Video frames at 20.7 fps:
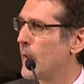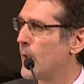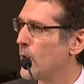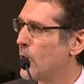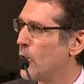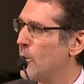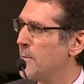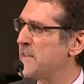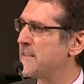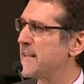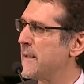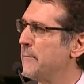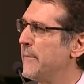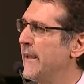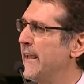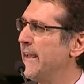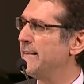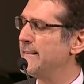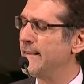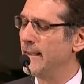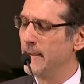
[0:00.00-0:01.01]
come
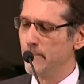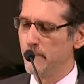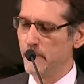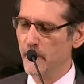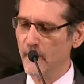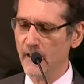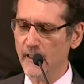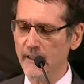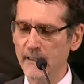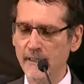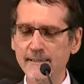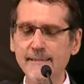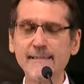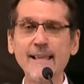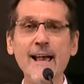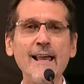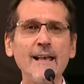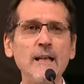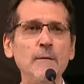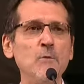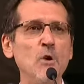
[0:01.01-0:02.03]
sapete, di
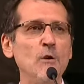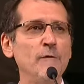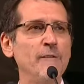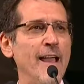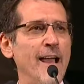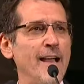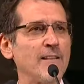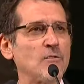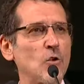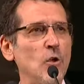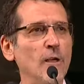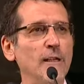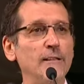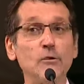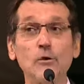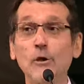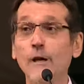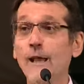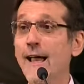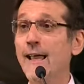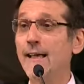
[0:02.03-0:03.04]
iniziare il mio viaggio
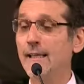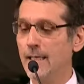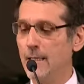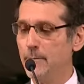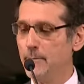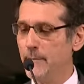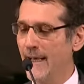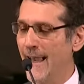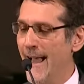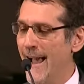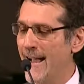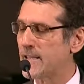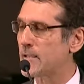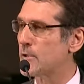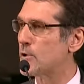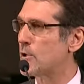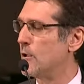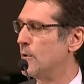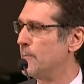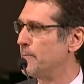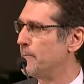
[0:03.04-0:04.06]
elettorale dal
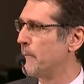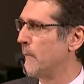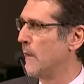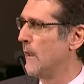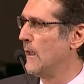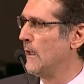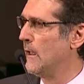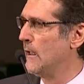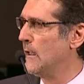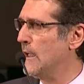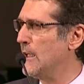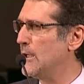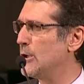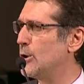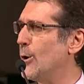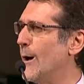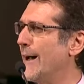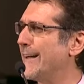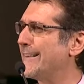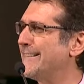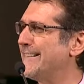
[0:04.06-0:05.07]
Pilastro, il
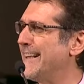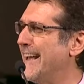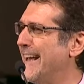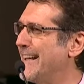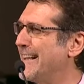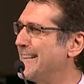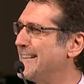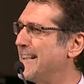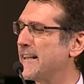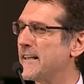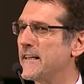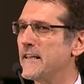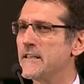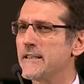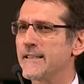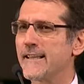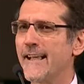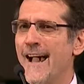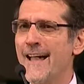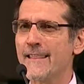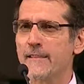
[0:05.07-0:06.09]
quartiere del
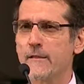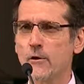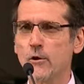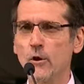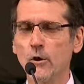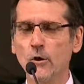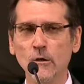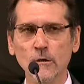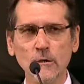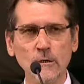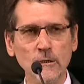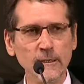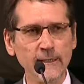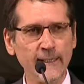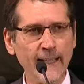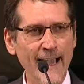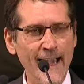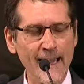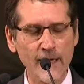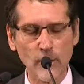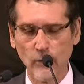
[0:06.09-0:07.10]
riscatto,
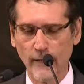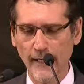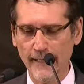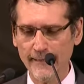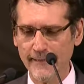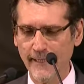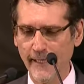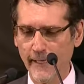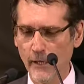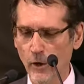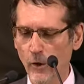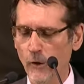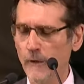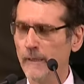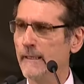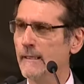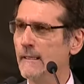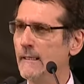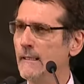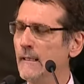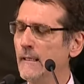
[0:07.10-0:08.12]
caro
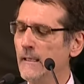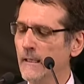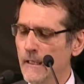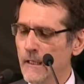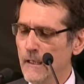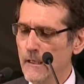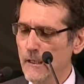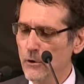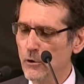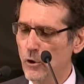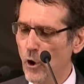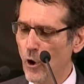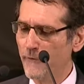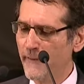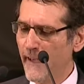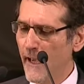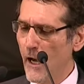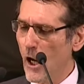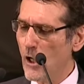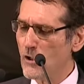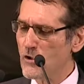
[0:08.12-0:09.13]
Calderoli,
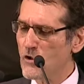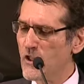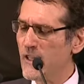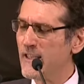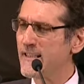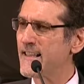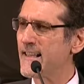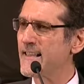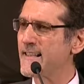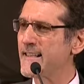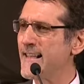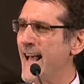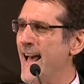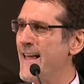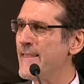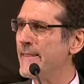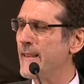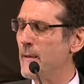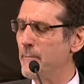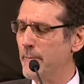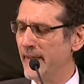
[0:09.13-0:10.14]
dove oggi il
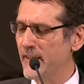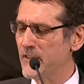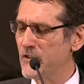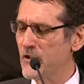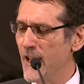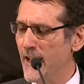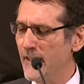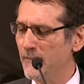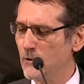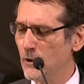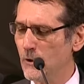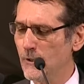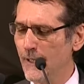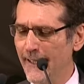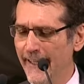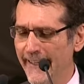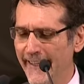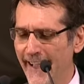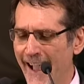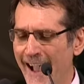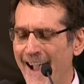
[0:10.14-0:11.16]
60%
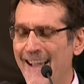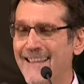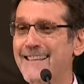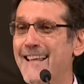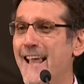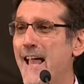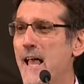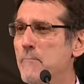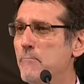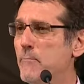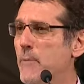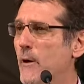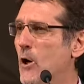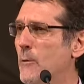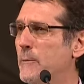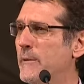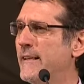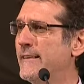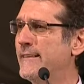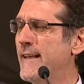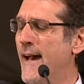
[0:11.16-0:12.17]
delle case è in
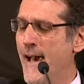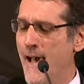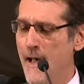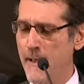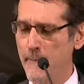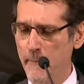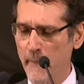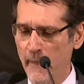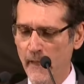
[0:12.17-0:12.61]
proprietà